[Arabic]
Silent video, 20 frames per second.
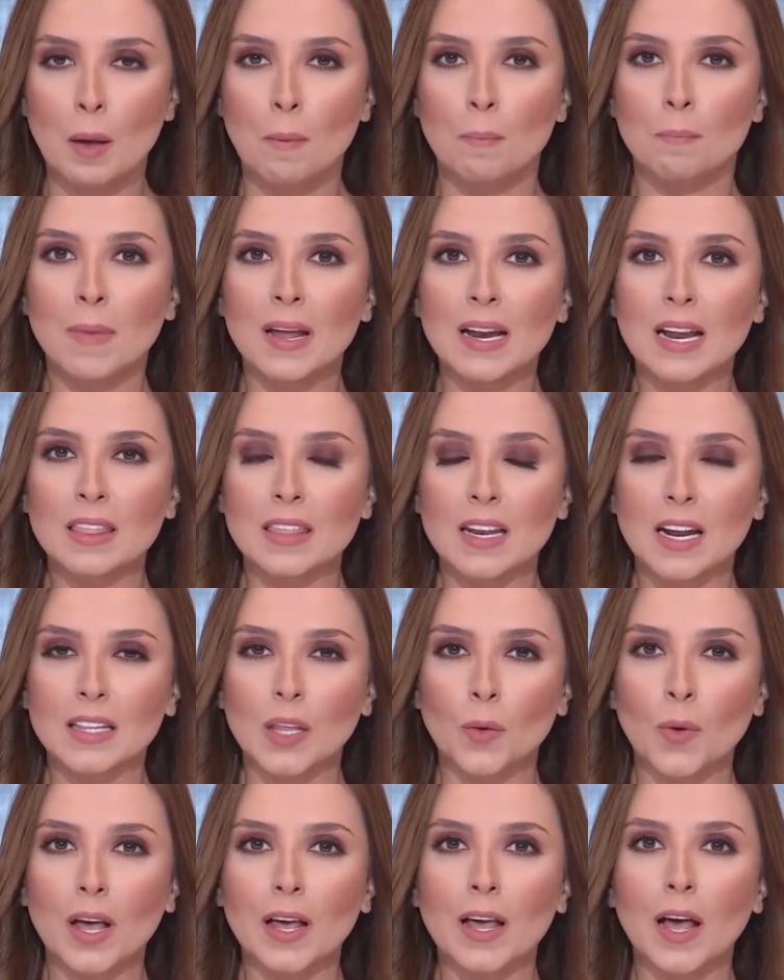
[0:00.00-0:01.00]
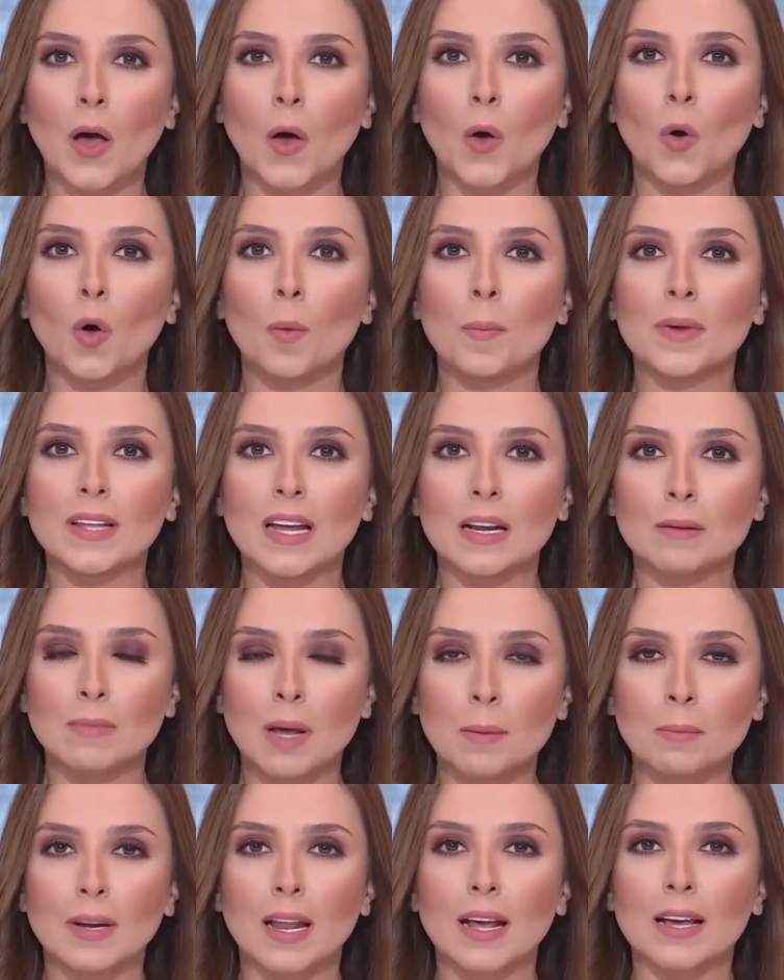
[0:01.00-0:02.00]
ما الذي نتوقعه من
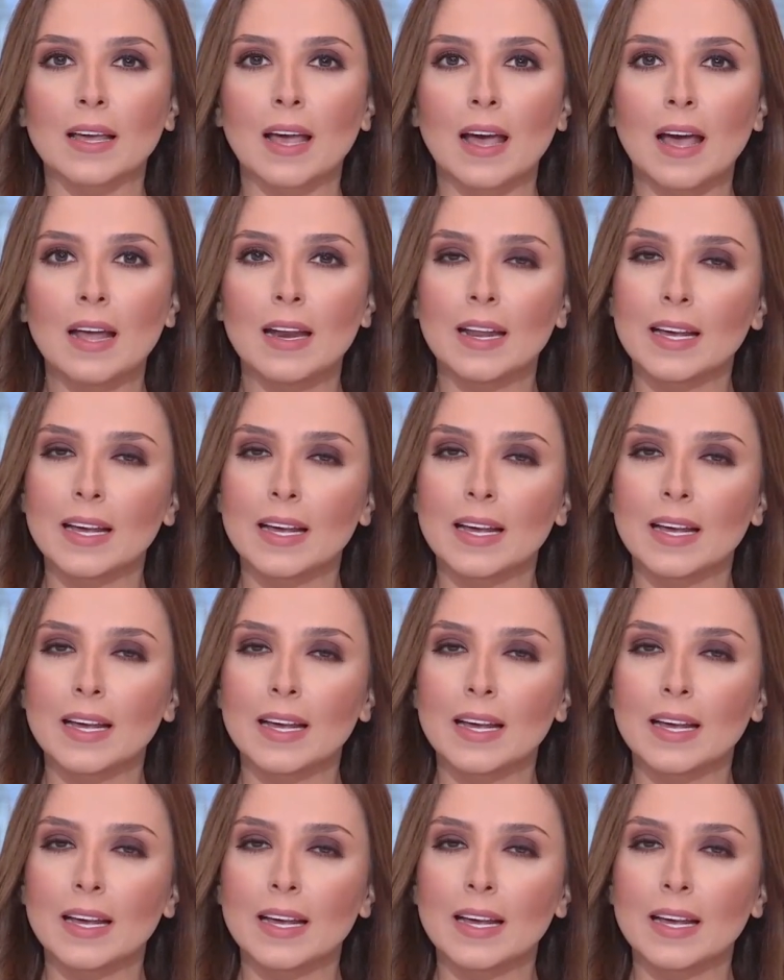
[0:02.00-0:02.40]
المملكة